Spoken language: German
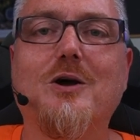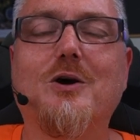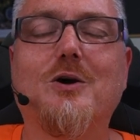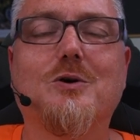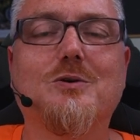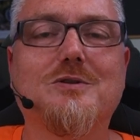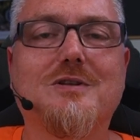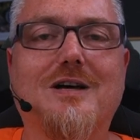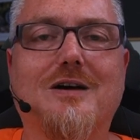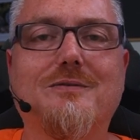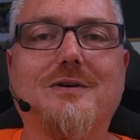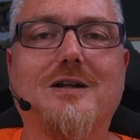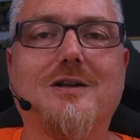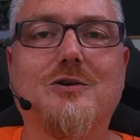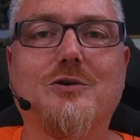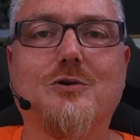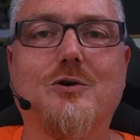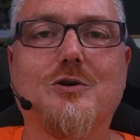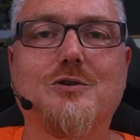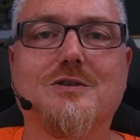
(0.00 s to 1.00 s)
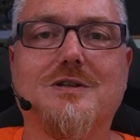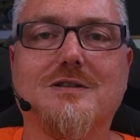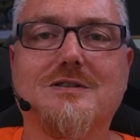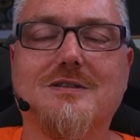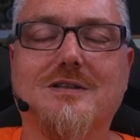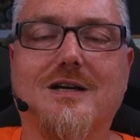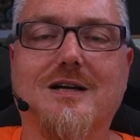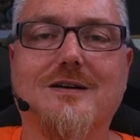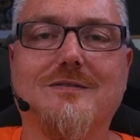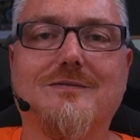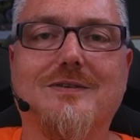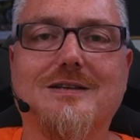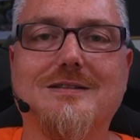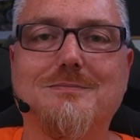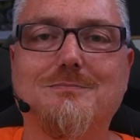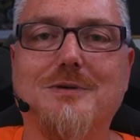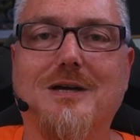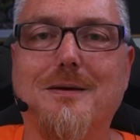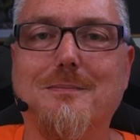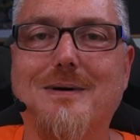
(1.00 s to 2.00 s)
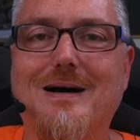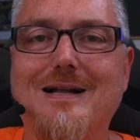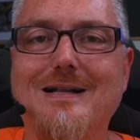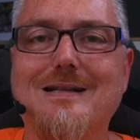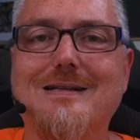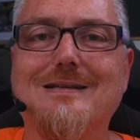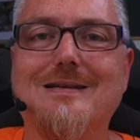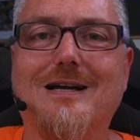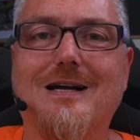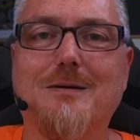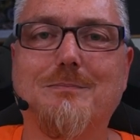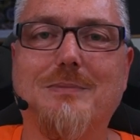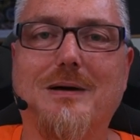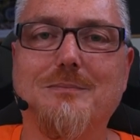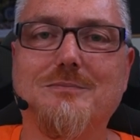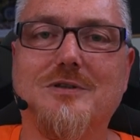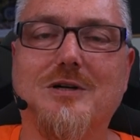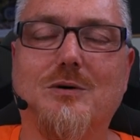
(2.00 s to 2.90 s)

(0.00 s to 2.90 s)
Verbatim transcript: Und da werde ich euch dann sagen, was mir im Alltag beim